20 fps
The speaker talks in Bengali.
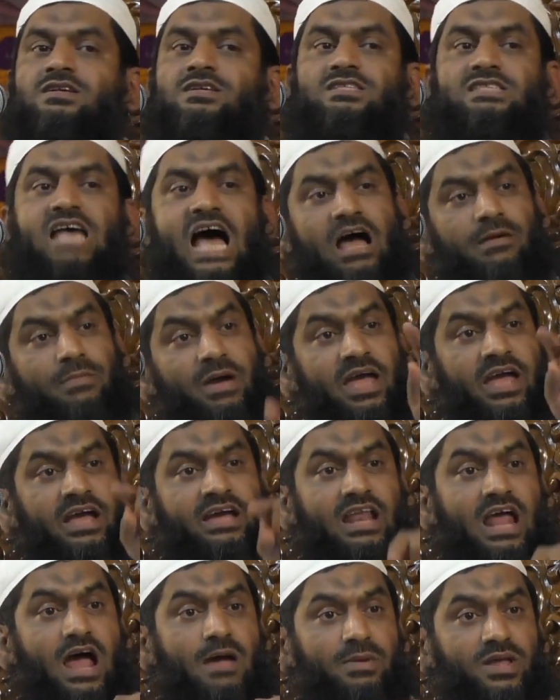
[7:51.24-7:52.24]
সাহাবা
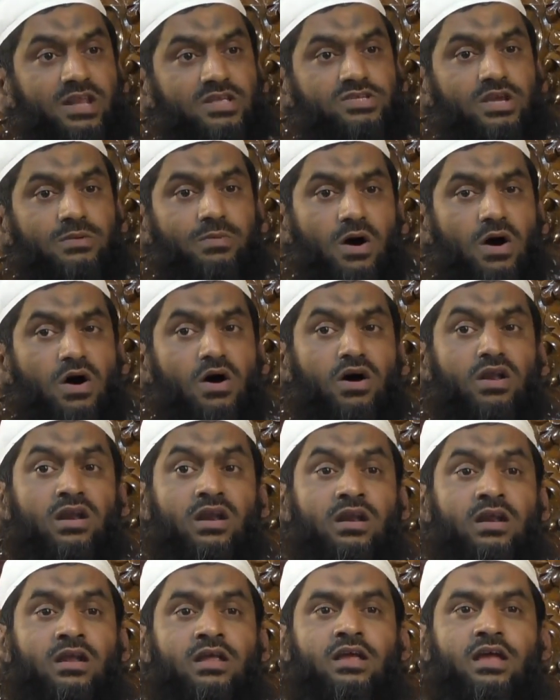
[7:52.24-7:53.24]
একরামের জীবন
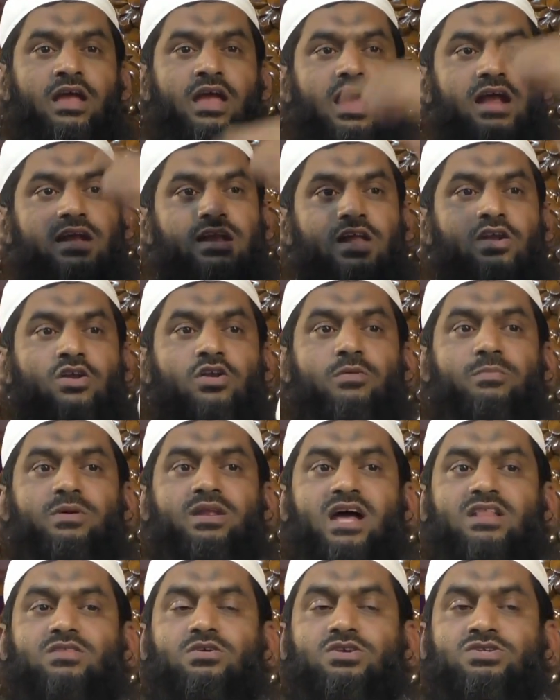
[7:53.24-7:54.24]
এটা হলো নবীর
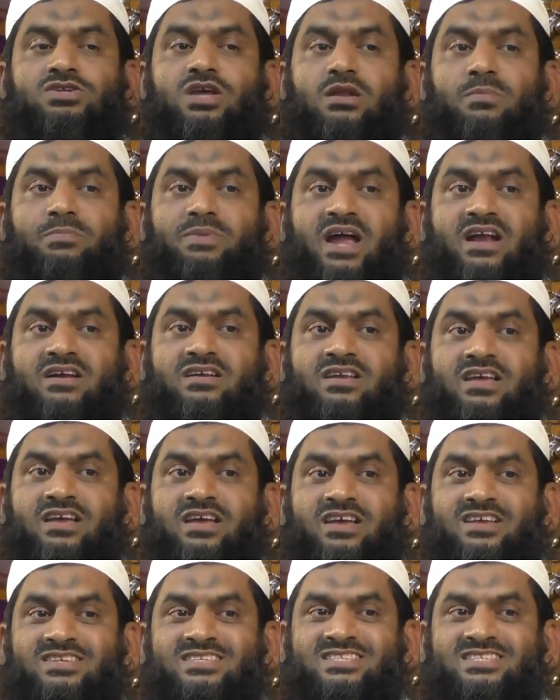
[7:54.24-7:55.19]
আদর্শের প্র্যাকটিস